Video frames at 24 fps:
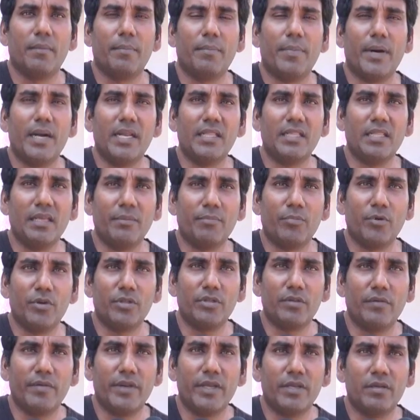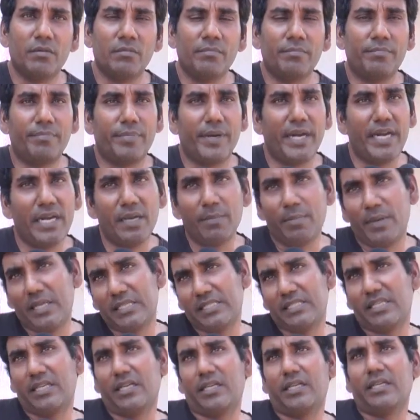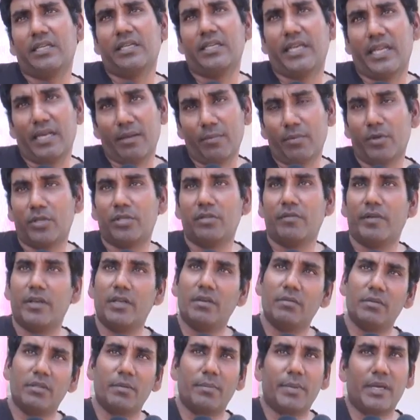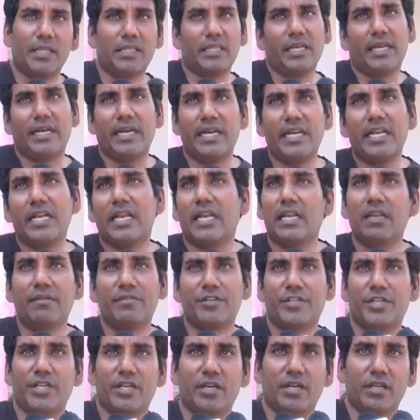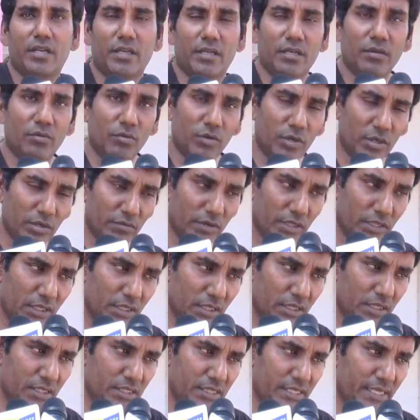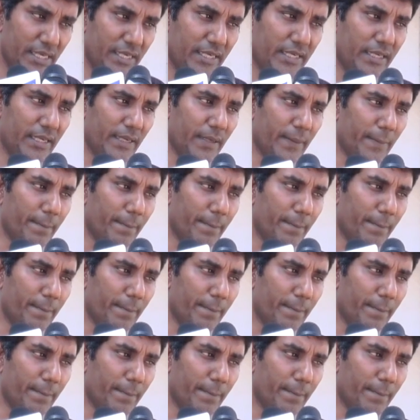படத்தை பொறுத்த வரைக்கும் ரெண்டு ப்ளஸ் இருக்குது என்னை பொறுத்த வரைக்கும் இந்த படத்தில் ரெண்டு நல்ல விஷயங்கள் இருக்குது ஒன்று வந்து தட்